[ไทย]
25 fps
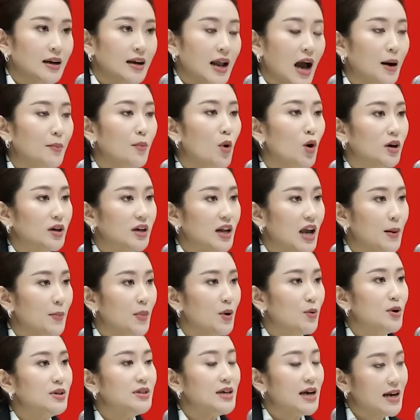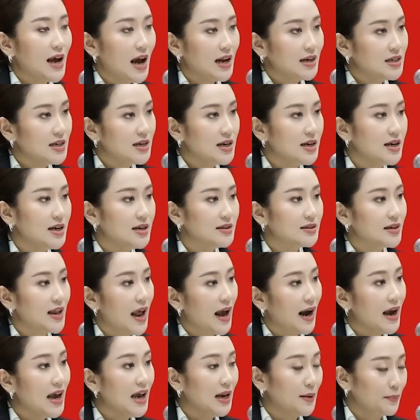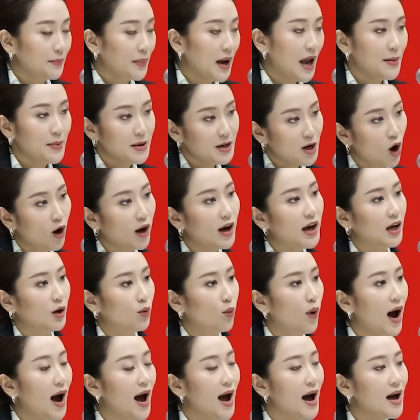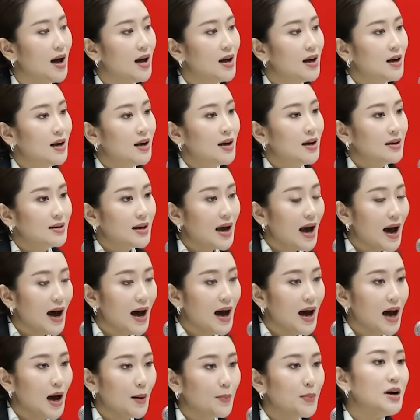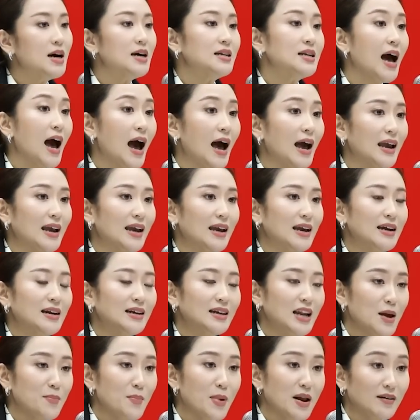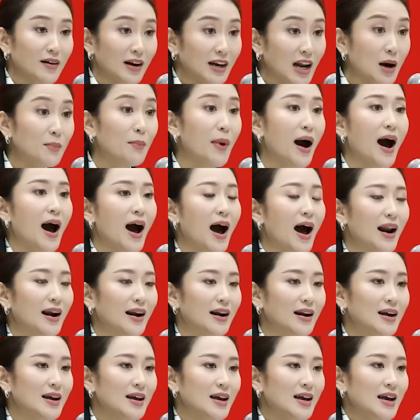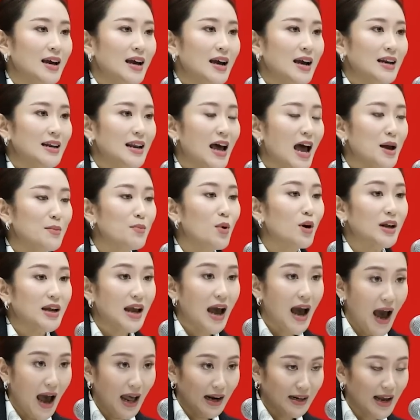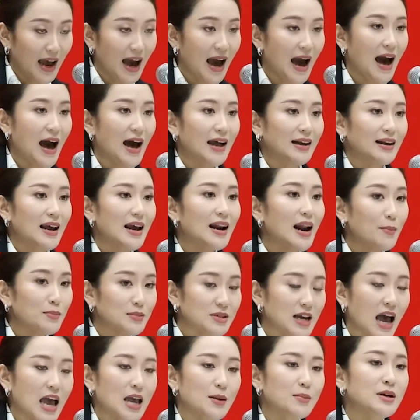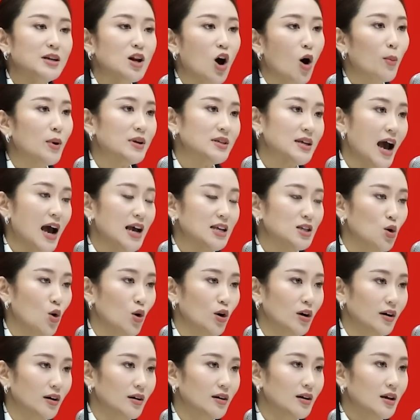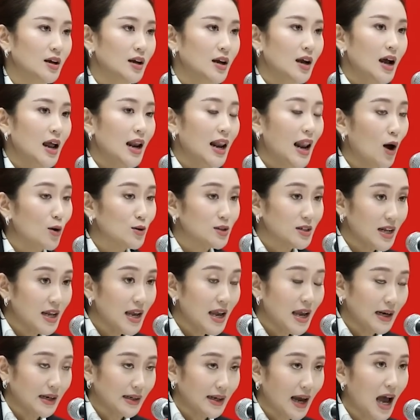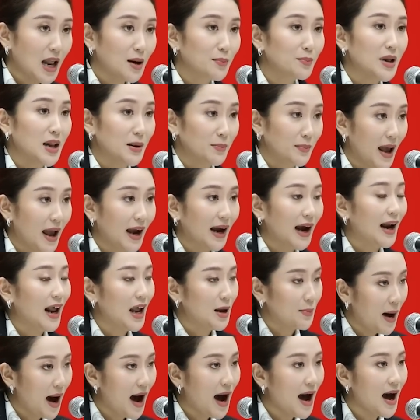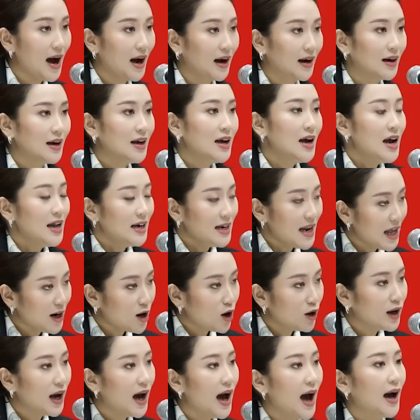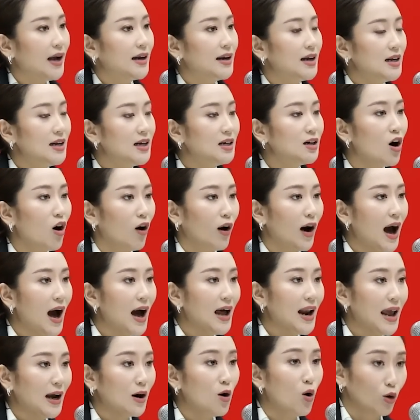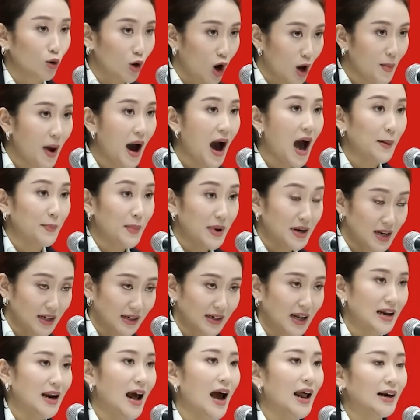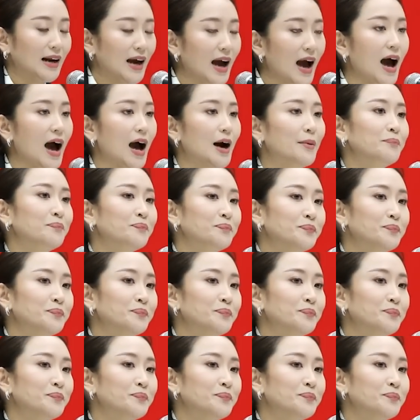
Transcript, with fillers: ทั้งหมดเนี่ยเป็นวิสัยทัศน์ที่แสดงให้เห็นให้พี่น้องเห็นว่าถ้าเพื่อไทยได้เป็นรัฐบาลได้บริหารงานได้รับใช้พี่น้องประชาชนเราจะได้เห็นการเปลี่ยนแปลงอะไรบ้างแน่นอนค่ะในเรื่องของค่าแรงหกร้อยบาทเป็นหนึ่งในนั้นค่ะ